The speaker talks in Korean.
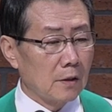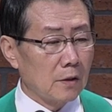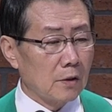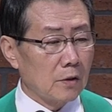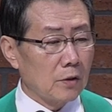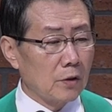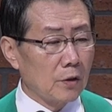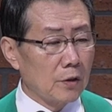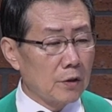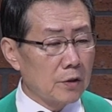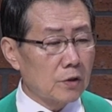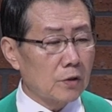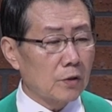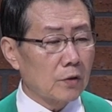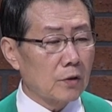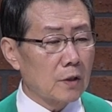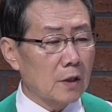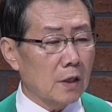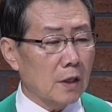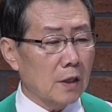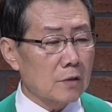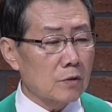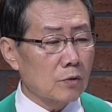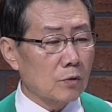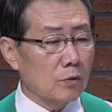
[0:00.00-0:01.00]
열정을
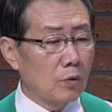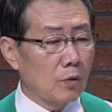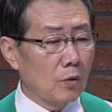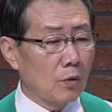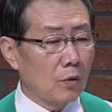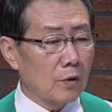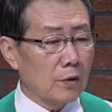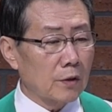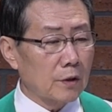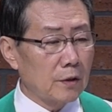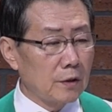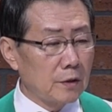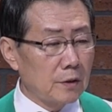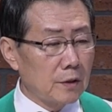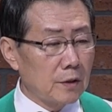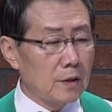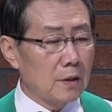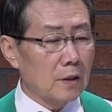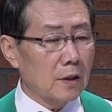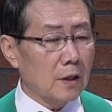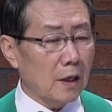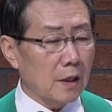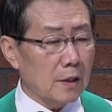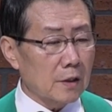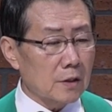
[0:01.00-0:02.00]
가지고
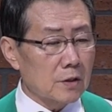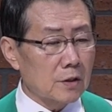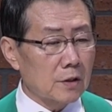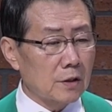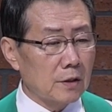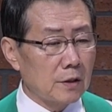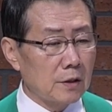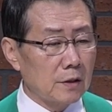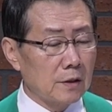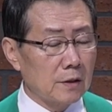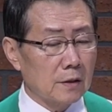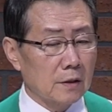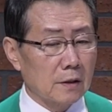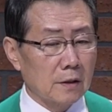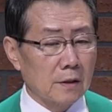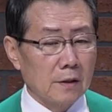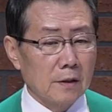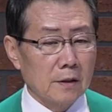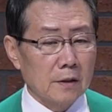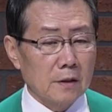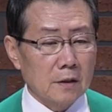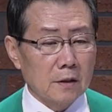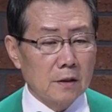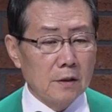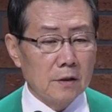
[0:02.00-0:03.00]
그들을 가르치는
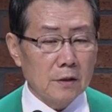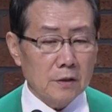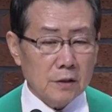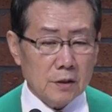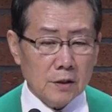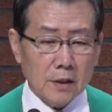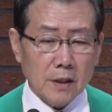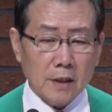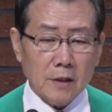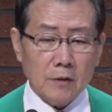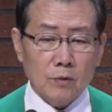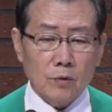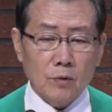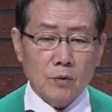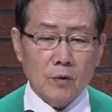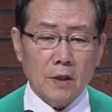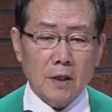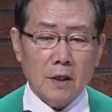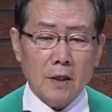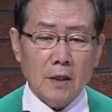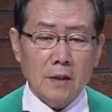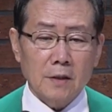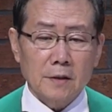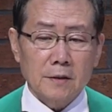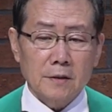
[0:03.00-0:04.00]
그
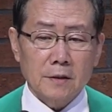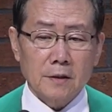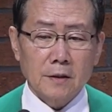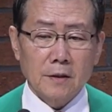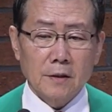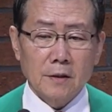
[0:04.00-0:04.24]
신학교가